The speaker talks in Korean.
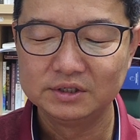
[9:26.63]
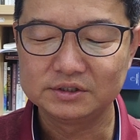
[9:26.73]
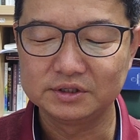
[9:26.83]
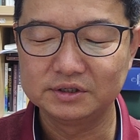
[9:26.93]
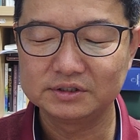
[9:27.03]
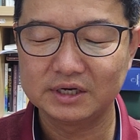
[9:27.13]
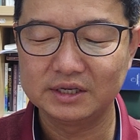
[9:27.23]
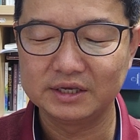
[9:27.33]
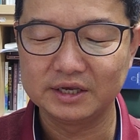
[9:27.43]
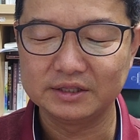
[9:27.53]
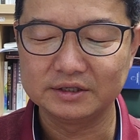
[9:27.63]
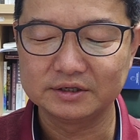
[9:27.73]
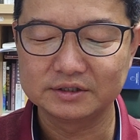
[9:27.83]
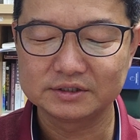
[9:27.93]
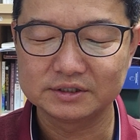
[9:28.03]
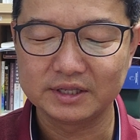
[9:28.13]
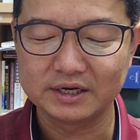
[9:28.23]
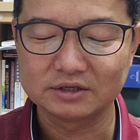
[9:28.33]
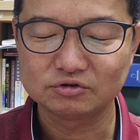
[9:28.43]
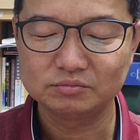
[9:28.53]
전능자에게 있는 것을
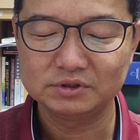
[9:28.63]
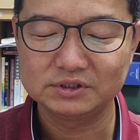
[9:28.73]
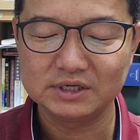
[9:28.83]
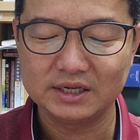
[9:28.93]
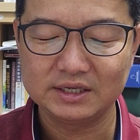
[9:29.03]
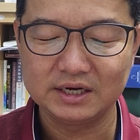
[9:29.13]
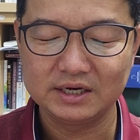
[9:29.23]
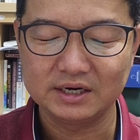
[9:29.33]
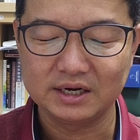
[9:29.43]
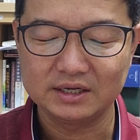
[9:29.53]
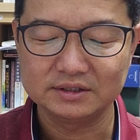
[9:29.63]
내가 숨기지 아니하리라